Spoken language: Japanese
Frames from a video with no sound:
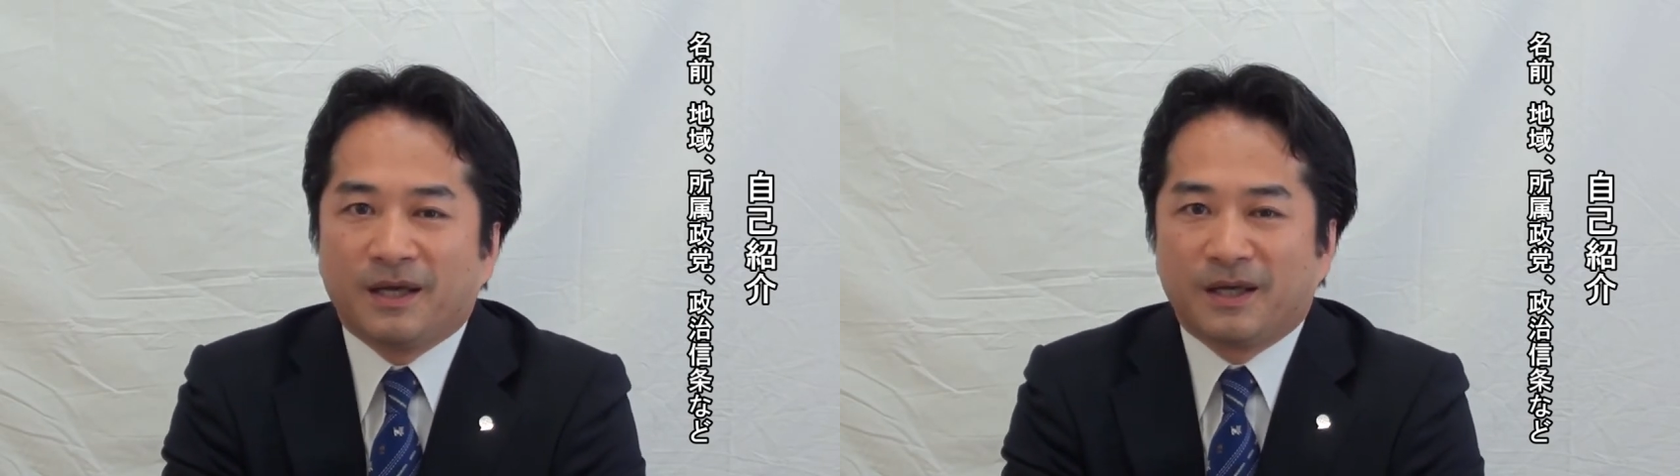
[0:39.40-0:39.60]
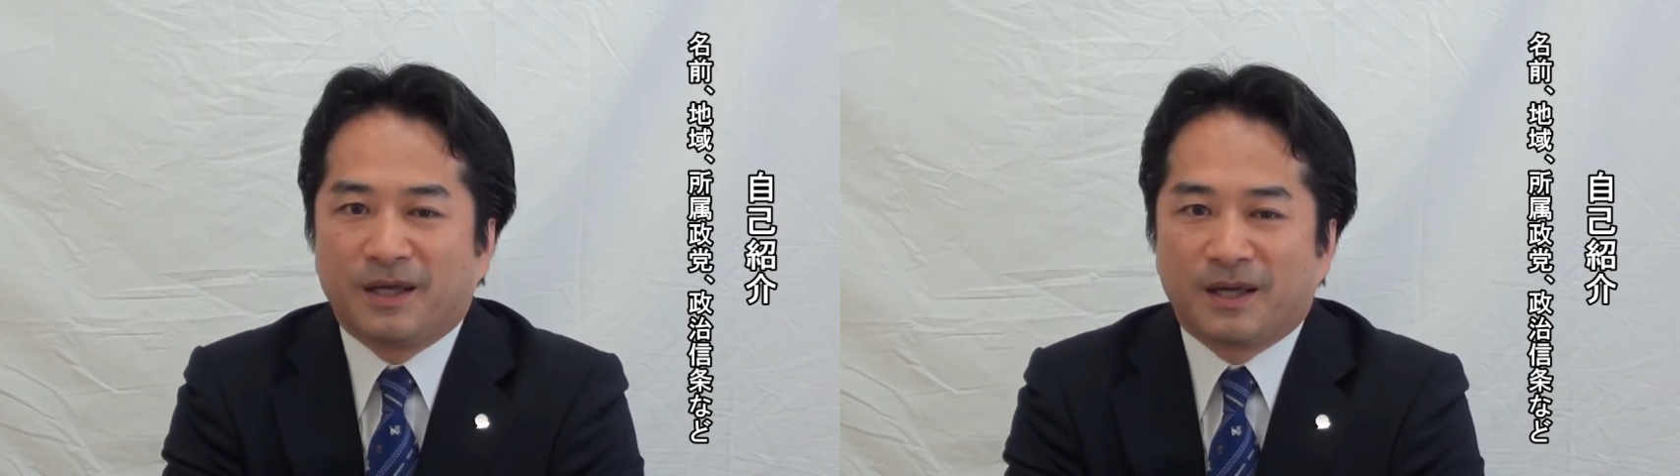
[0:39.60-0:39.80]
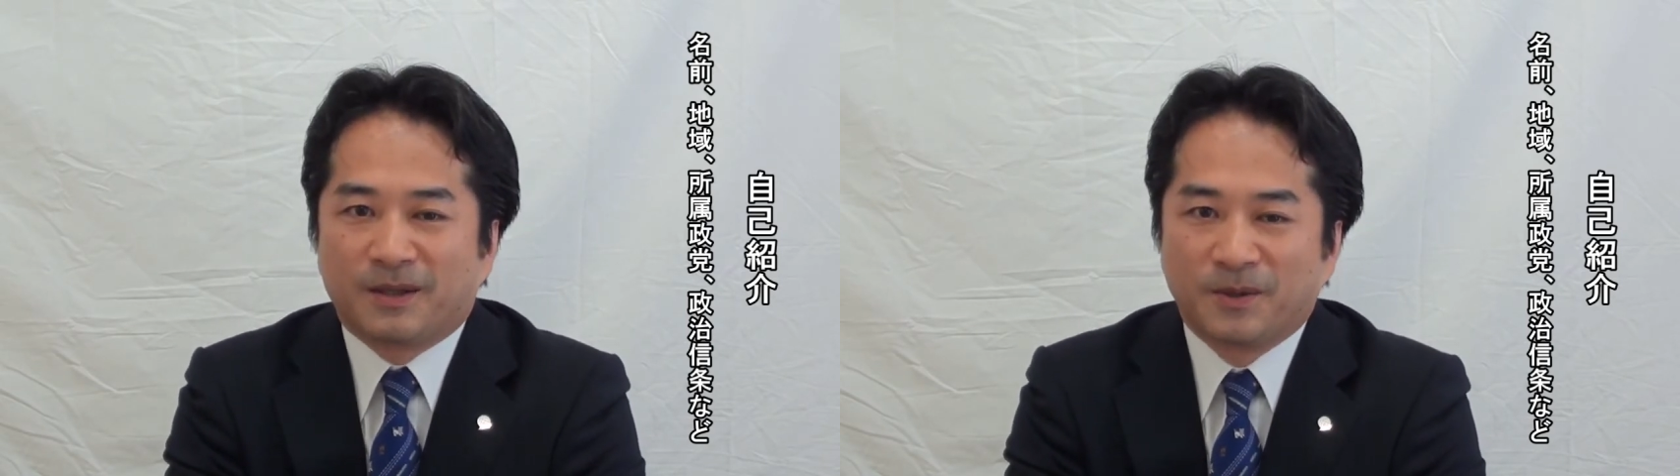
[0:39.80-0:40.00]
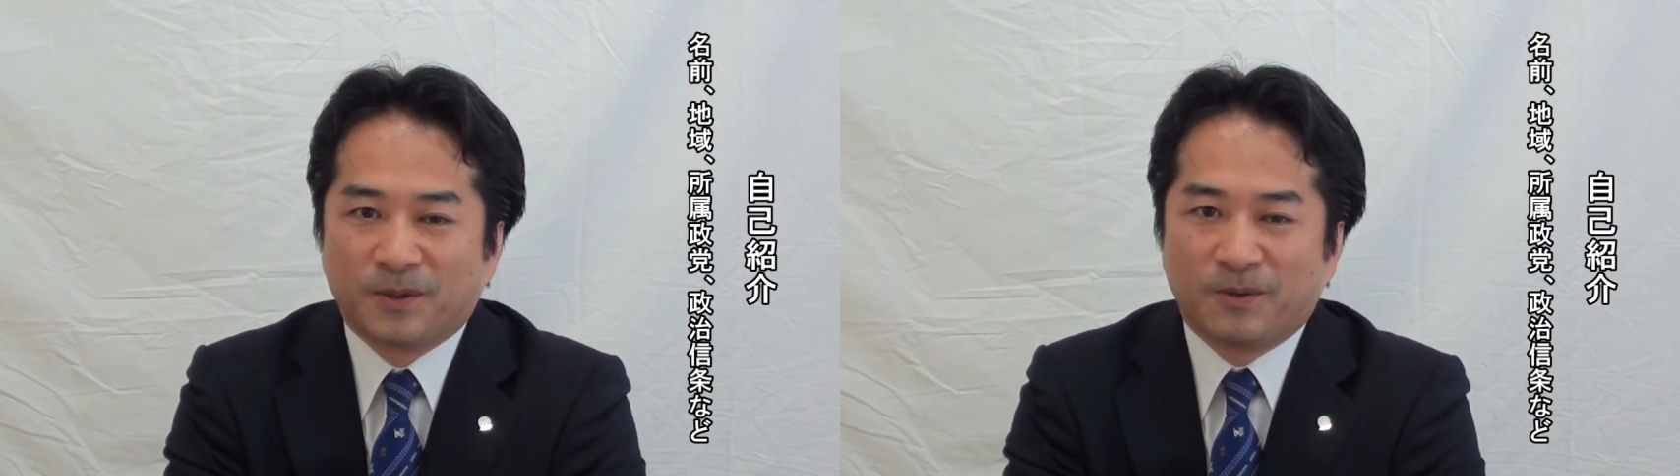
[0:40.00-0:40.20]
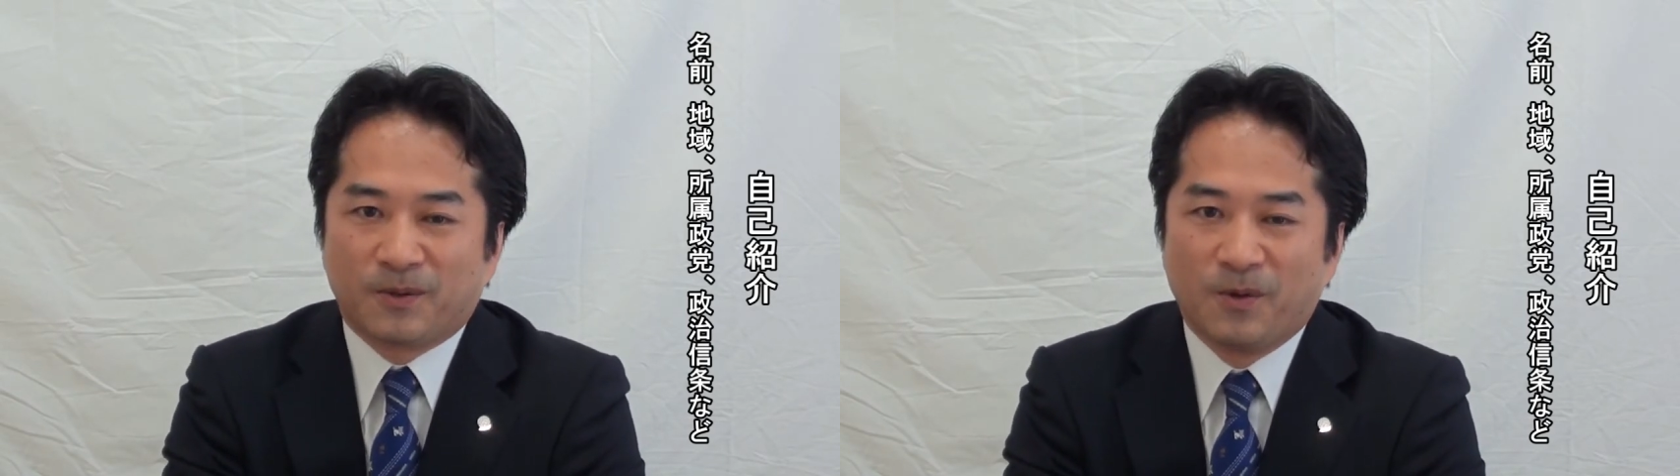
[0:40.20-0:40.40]
えー、五
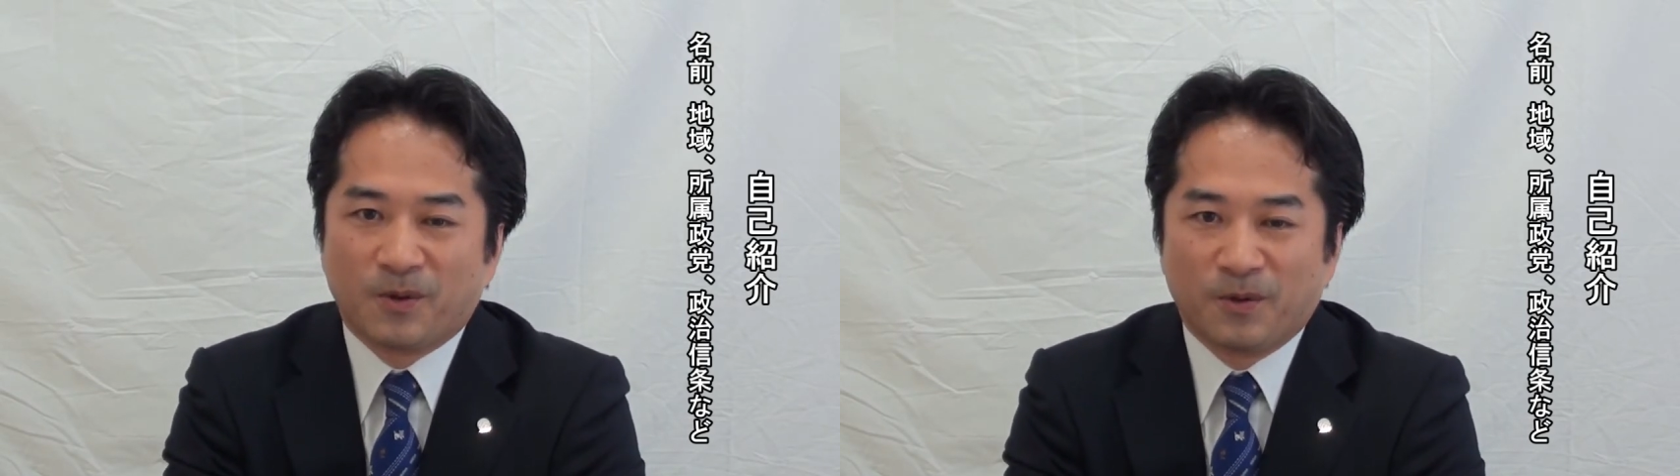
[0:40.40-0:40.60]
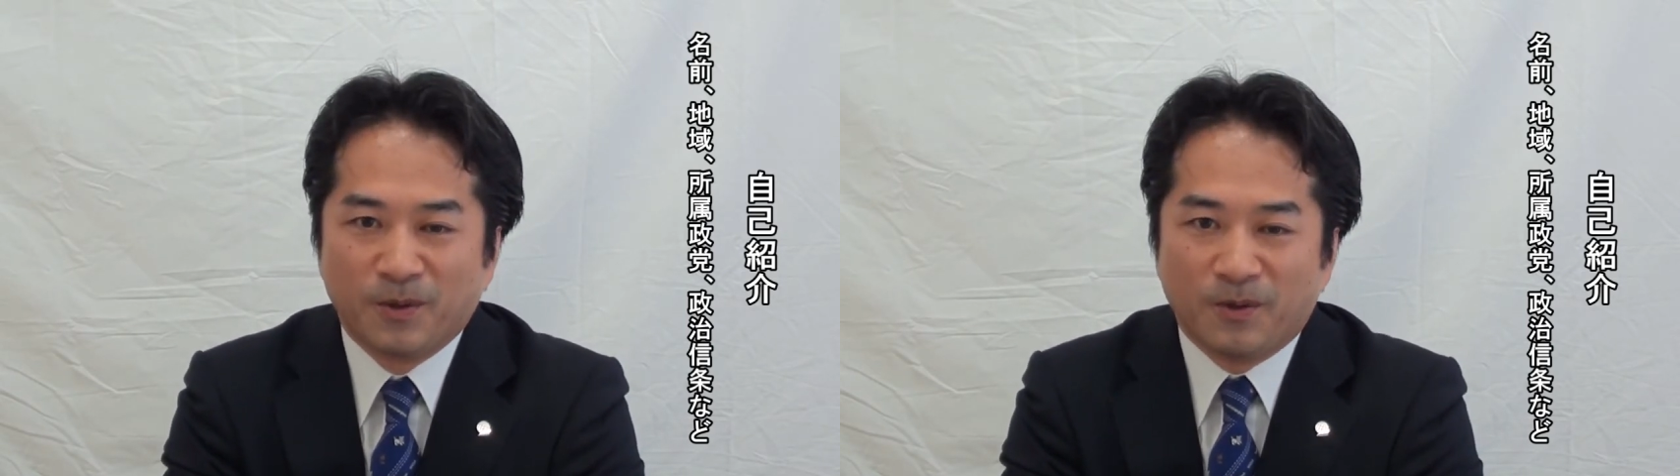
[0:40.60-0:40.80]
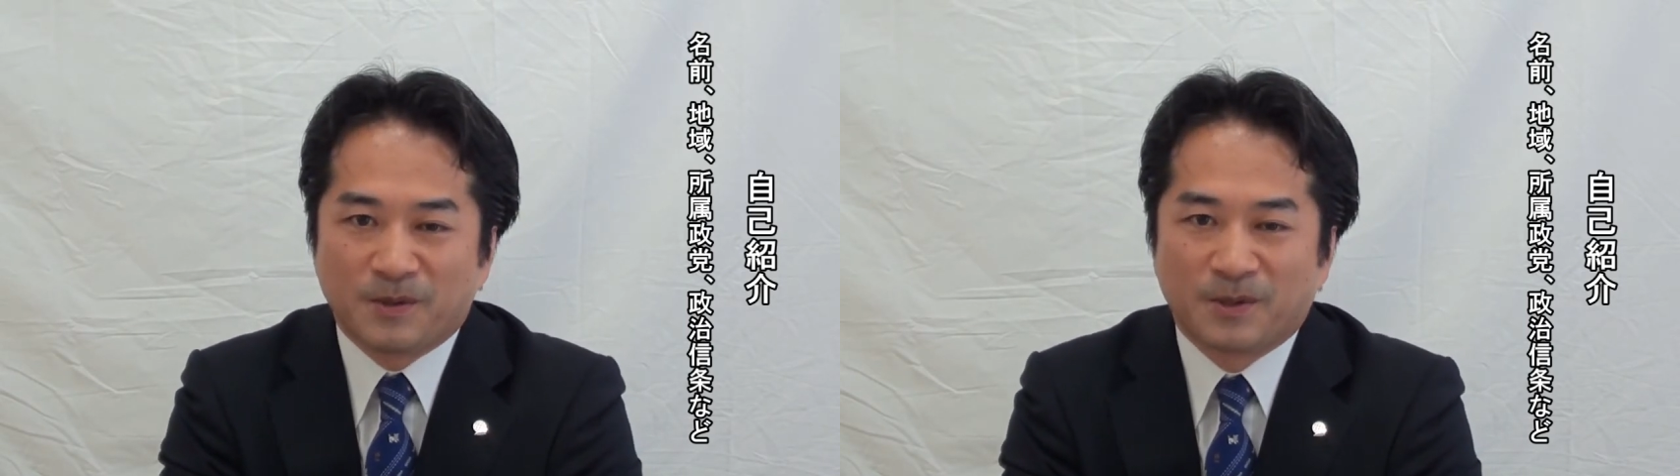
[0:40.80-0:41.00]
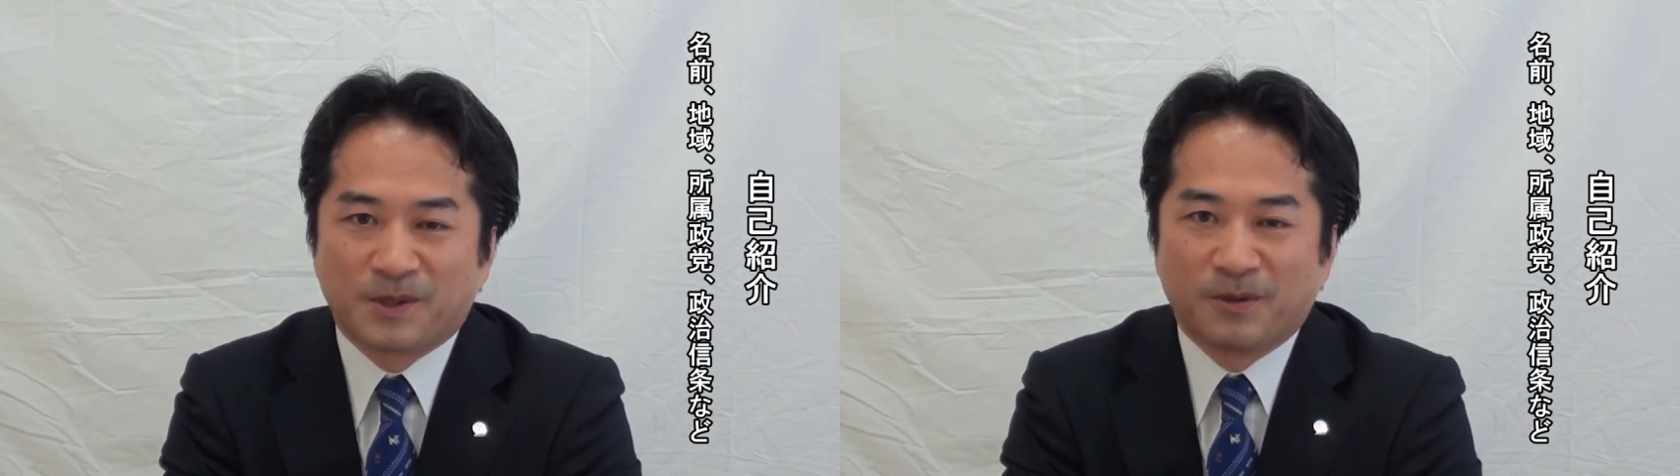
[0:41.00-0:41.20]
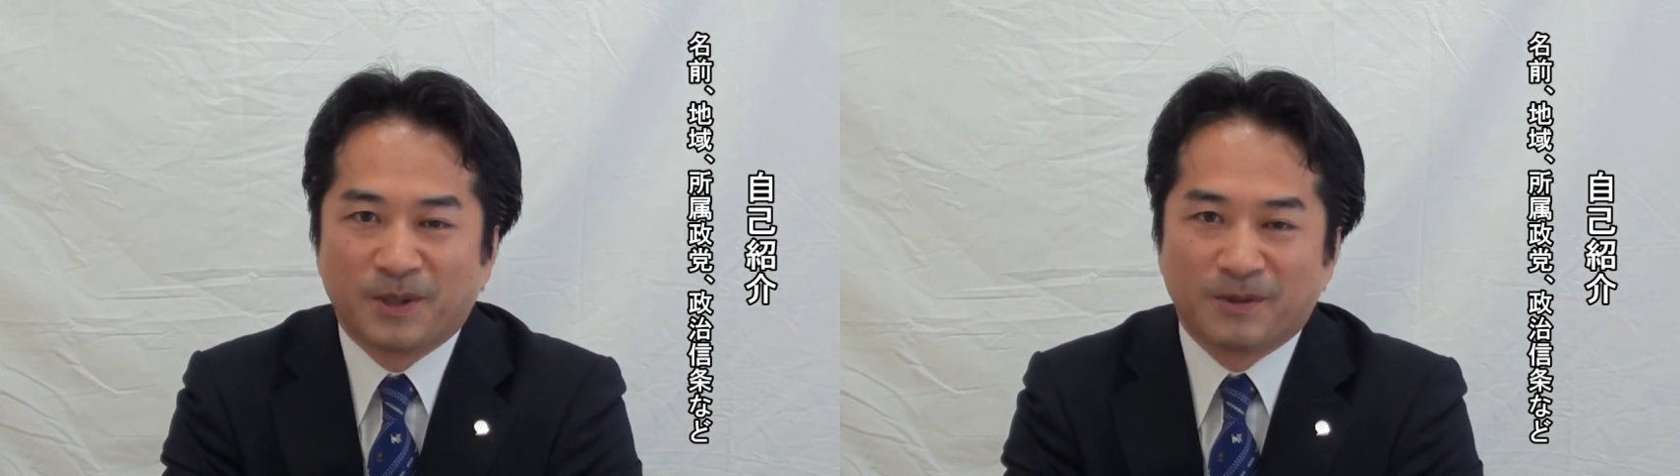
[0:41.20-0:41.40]
島高校の
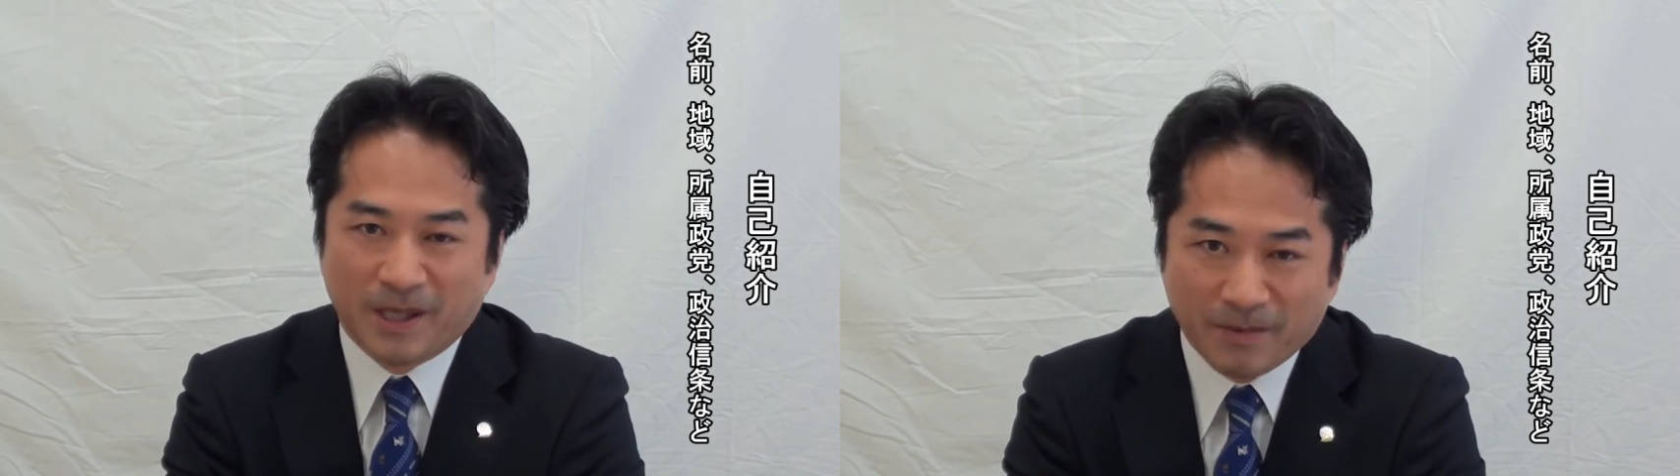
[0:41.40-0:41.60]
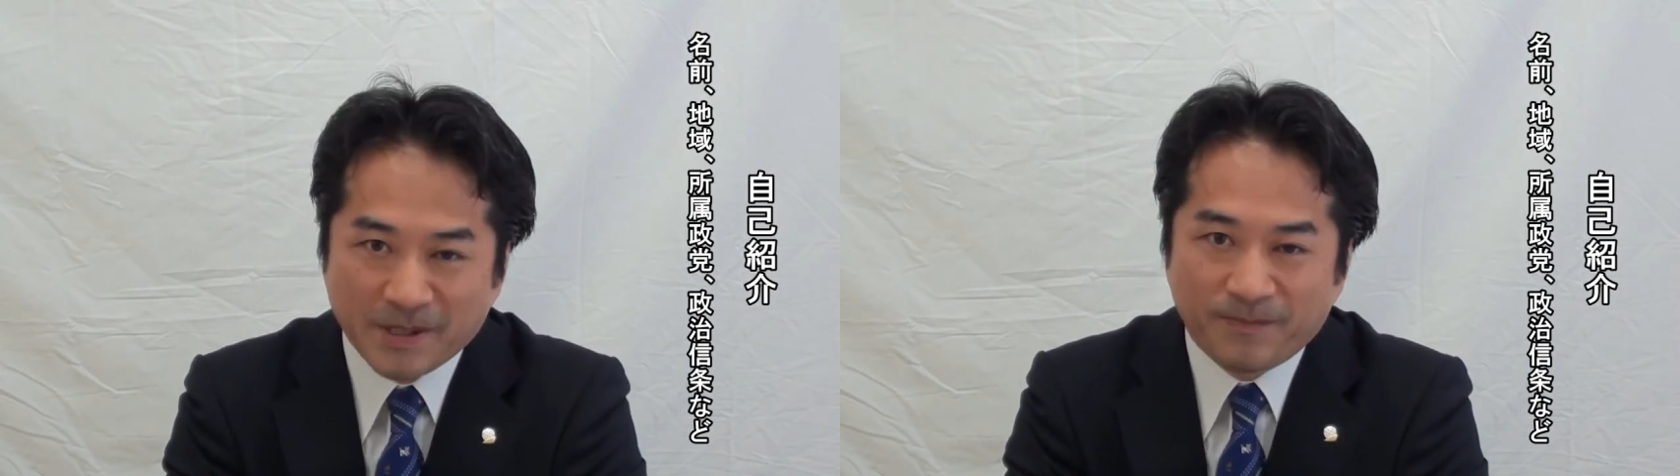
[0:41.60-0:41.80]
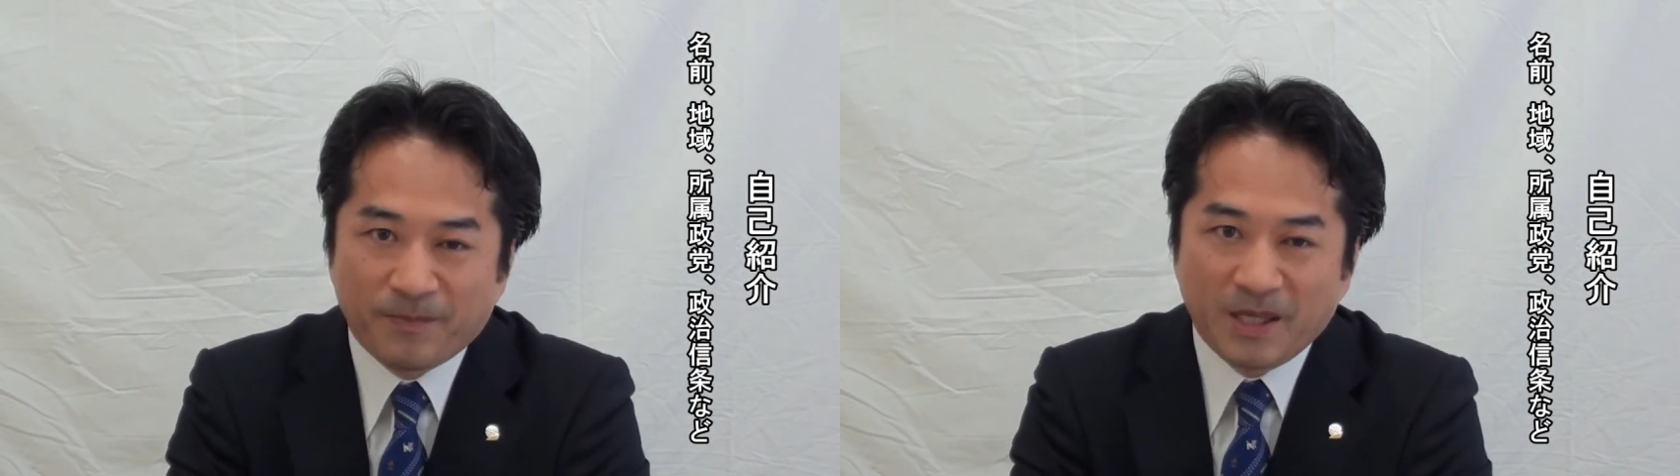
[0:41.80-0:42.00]
卒業でございます、